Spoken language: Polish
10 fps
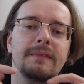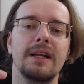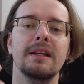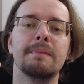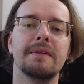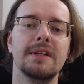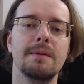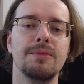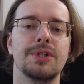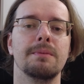Tak naprawdę
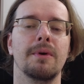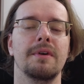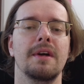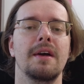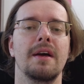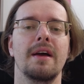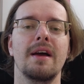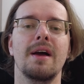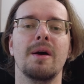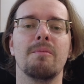nie musi, bo
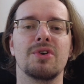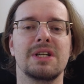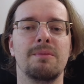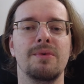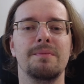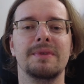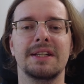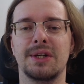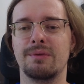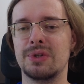można mu
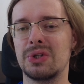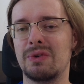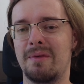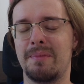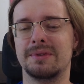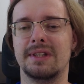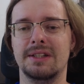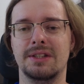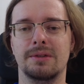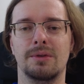dać jakąś gotową
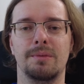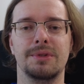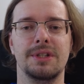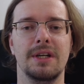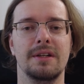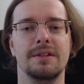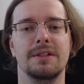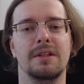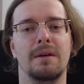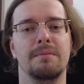postać, którą się
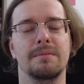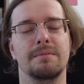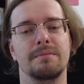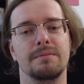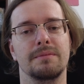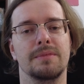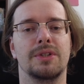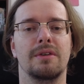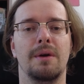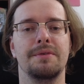gdzieś tam
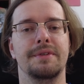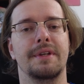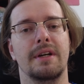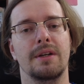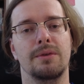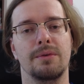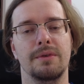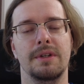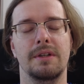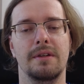ściągnęło z internetu
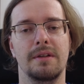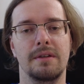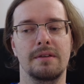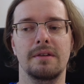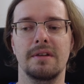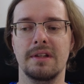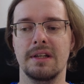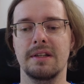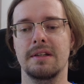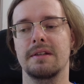i, i,
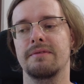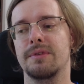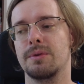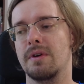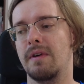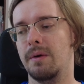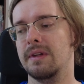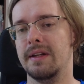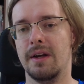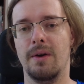i wydrukowało
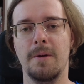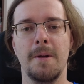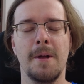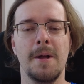dla niego.